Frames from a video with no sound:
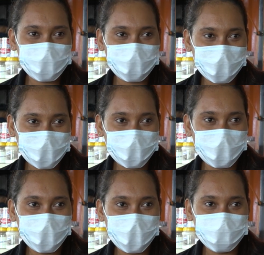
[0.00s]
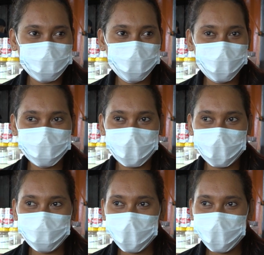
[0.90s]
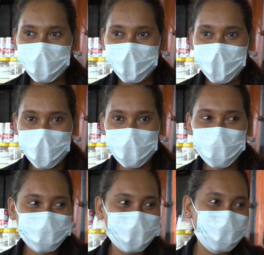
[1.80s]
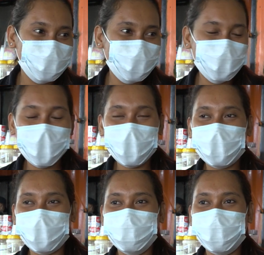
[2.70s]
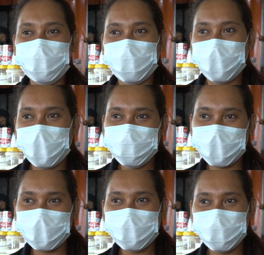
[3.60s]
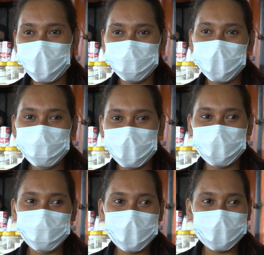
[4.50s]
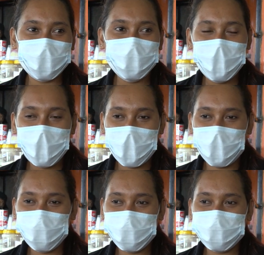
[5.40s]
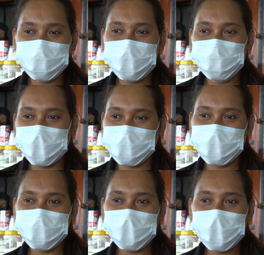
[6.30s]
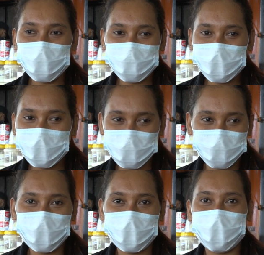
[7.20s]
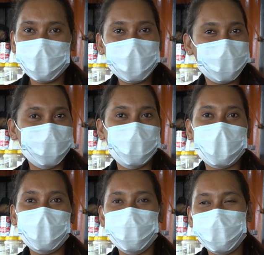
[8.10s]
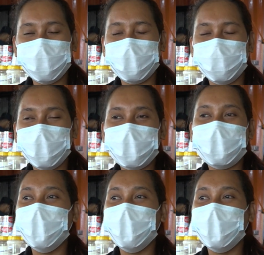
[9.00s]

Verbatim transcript: serne hanesan buat serne mebe hau ho servisu bara kan se tambah hau teki bane ba bane ba atau hau hanesan pasensia hau teki hasur fatin dificuldade buat serne be ke